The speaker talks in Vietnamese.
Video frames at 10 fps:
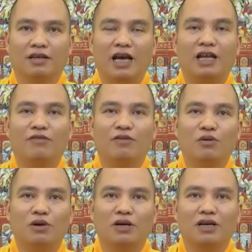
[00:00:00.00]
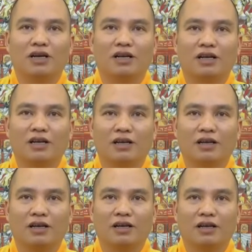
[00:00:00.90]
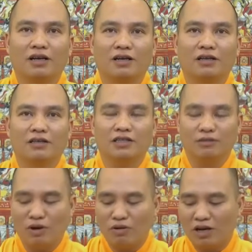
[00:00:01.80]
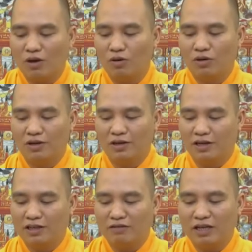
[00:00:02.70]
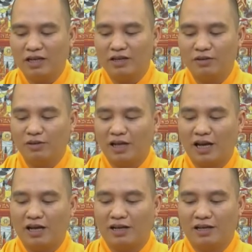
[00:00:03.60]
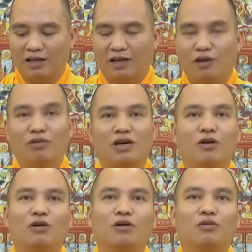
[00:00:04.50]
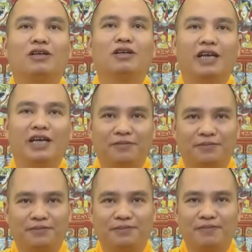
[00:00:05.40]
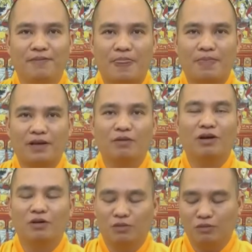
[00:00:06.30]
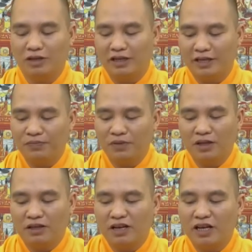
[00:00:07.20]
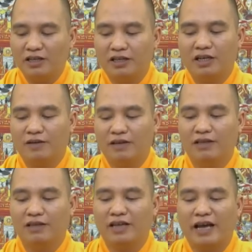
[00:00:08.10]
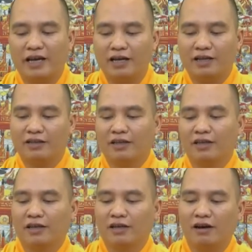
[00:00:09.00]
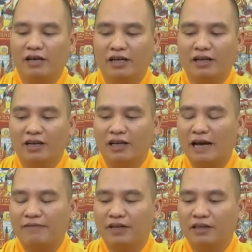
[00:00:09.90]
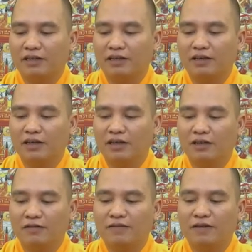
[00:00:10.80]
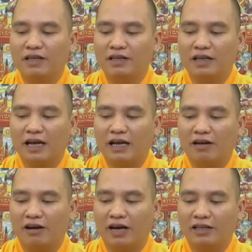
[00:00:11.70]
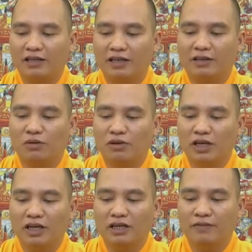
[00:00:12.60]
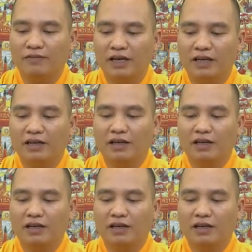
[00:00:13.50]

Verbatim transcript: cái hạnh phúc sự mong cầu ở trong gia đình chúng ta không cầu nó cũng tự đến ừ, không cầu cũng tự đến cho nên trường hợp phật tử này á hỏi rằng à, làm việc như vân vân như đã hỏi như là tụng kinh niệm phật